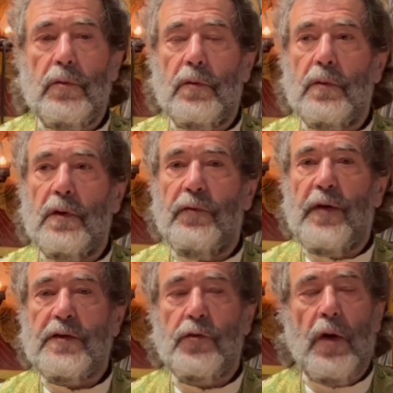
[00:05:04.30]

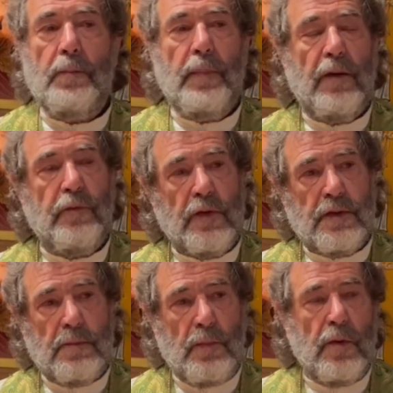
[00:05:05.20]
n'effacera pas
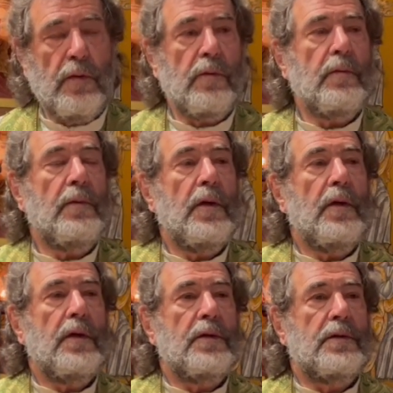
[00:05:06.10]
forcément
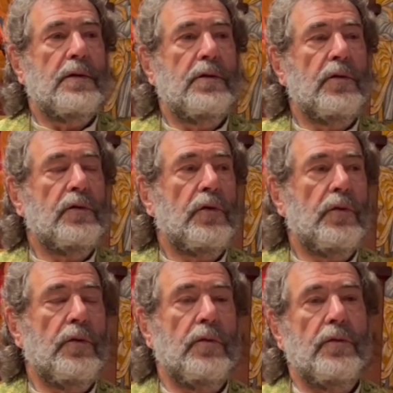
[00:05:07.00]

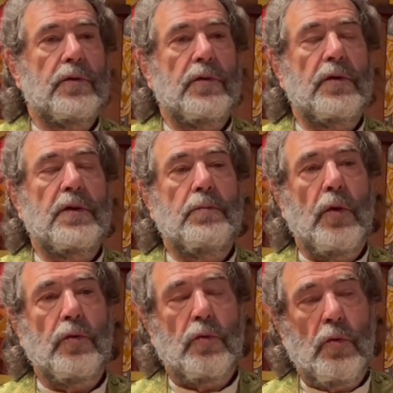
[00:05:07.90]
notre sentiment
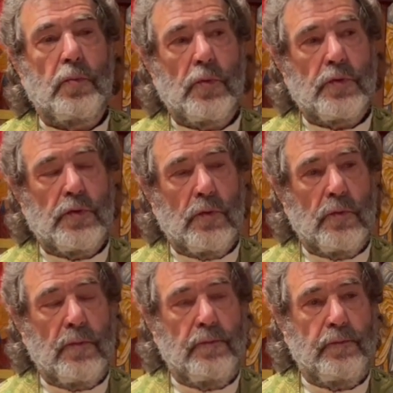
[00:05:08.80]
de compunction,
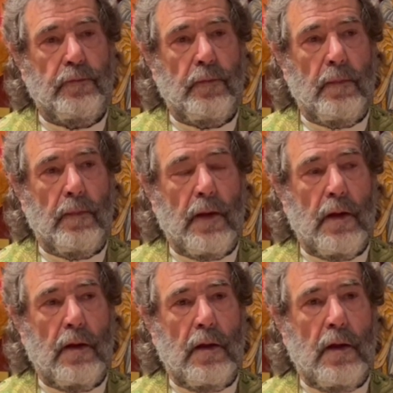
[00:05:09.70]

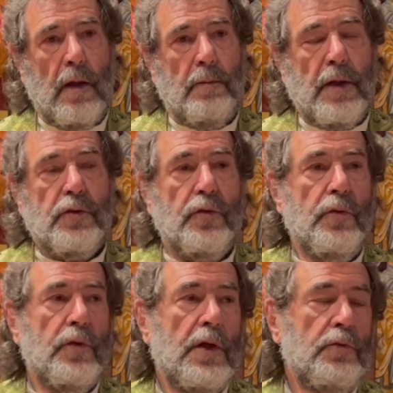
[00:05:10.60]
parce
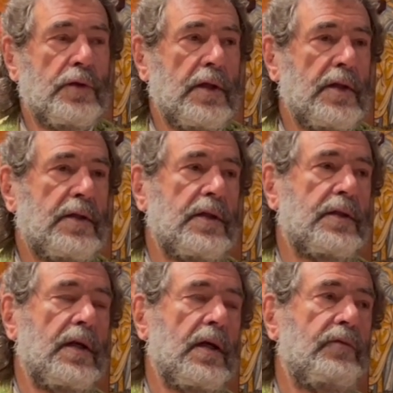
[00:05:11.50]
qu'il nous est
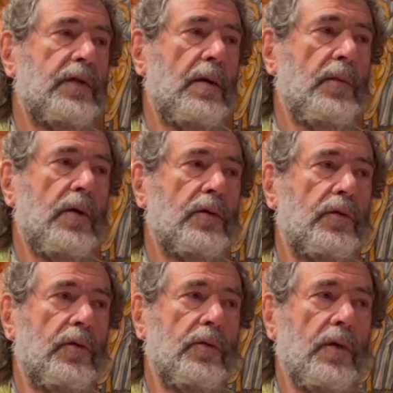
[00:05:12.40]
nécessaire évidemment
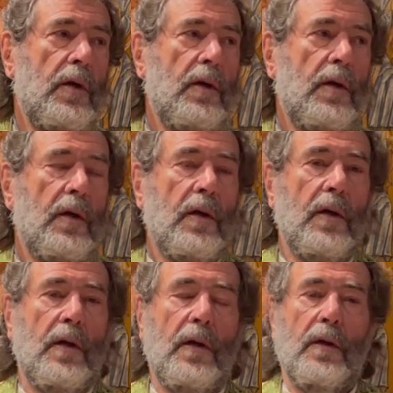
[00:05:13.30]
de
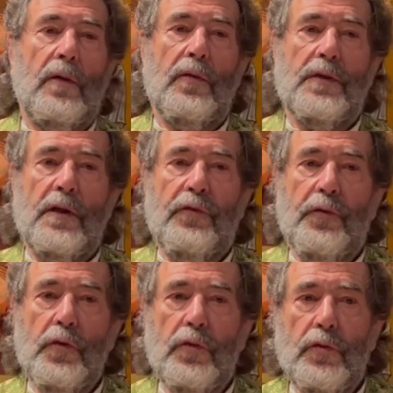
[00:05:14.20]
que cette
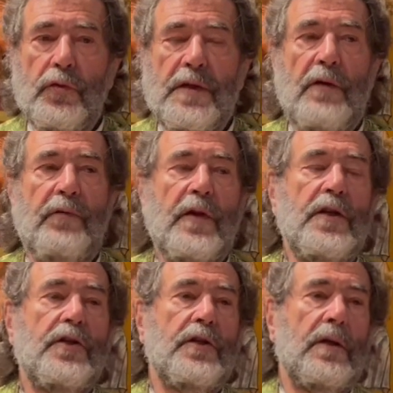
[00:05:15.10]
faute nous
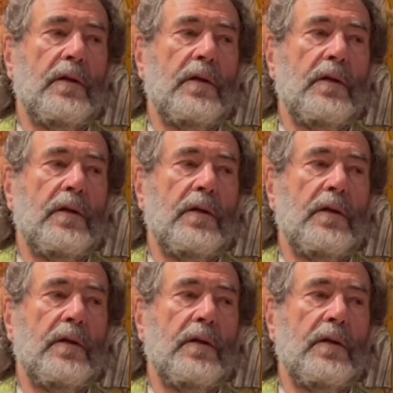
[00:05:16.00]
afflige,